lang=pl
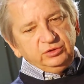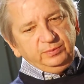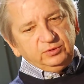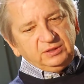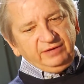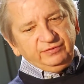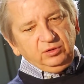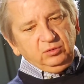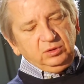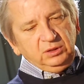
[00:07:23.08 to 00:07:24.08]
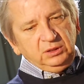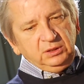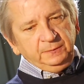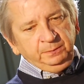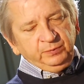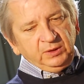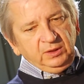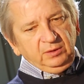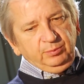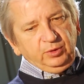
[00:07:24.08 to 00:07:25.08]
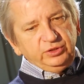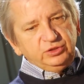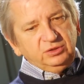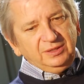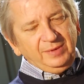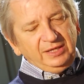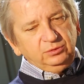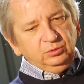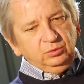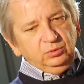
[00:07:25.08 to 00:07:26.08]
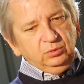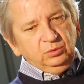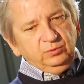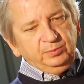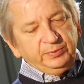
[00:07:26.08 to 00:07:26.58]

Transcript: oni potrafią e, podejść do tematu,